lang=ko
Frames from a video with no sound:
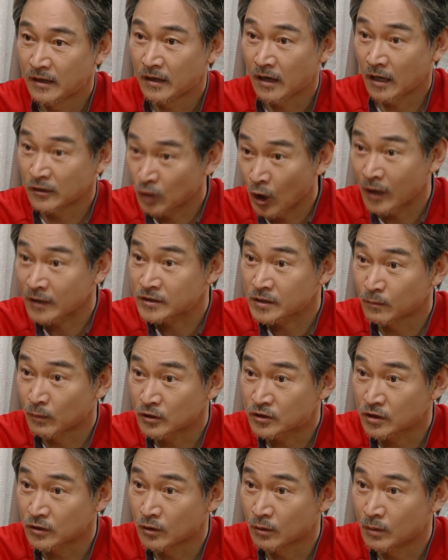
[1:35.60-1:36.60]
아, 너같이
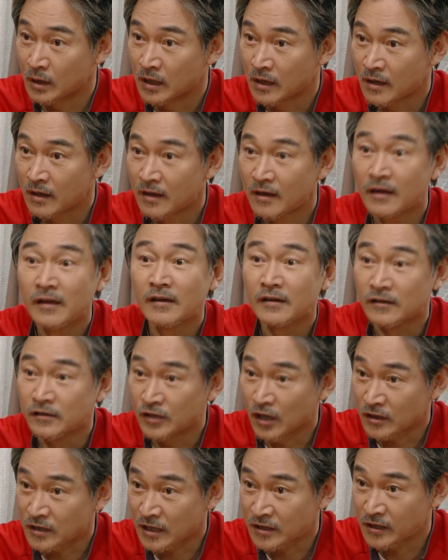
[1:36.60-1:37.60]
멋진 놈을
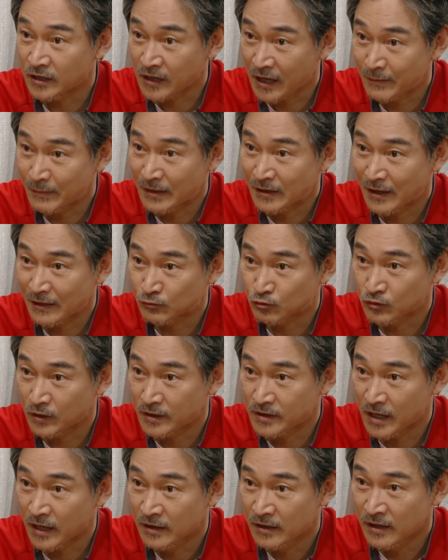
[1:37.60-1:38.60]
여자들 가만
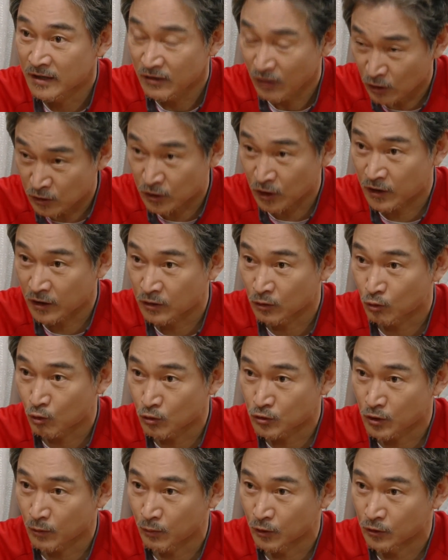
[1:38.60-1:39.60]
놔두겠냐? 어떻게든
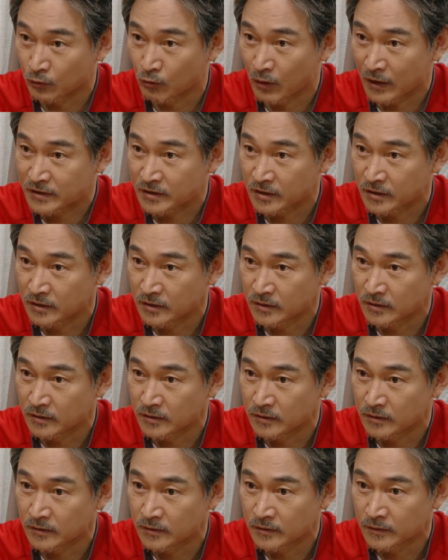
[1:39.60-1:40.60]
꼬셔보려고 하지.
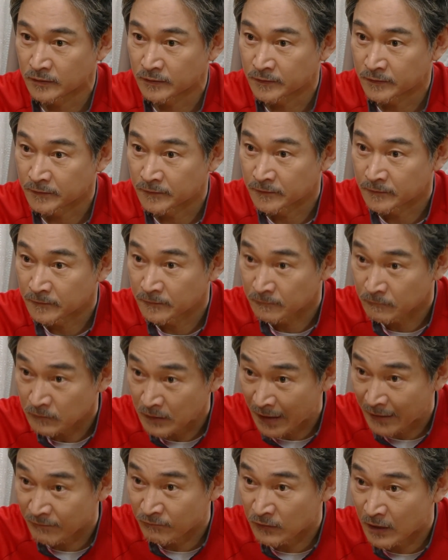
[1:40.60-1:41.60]

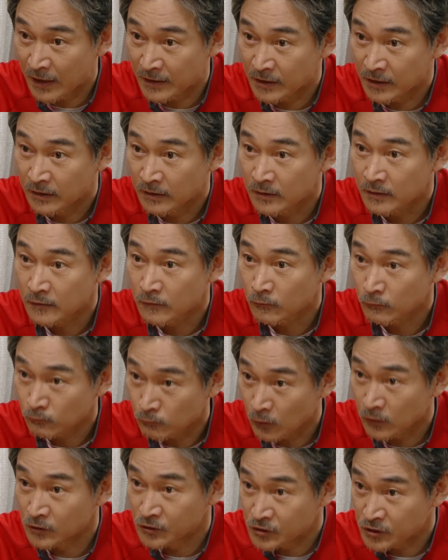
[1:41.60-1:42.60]
단단히
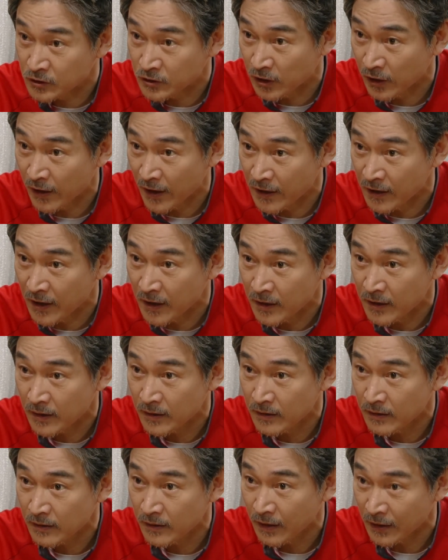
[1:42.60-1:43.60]
너를 지켜야 해.
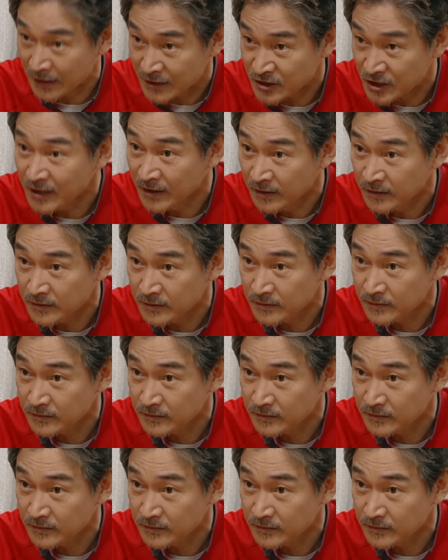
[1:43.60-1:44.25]
알았지?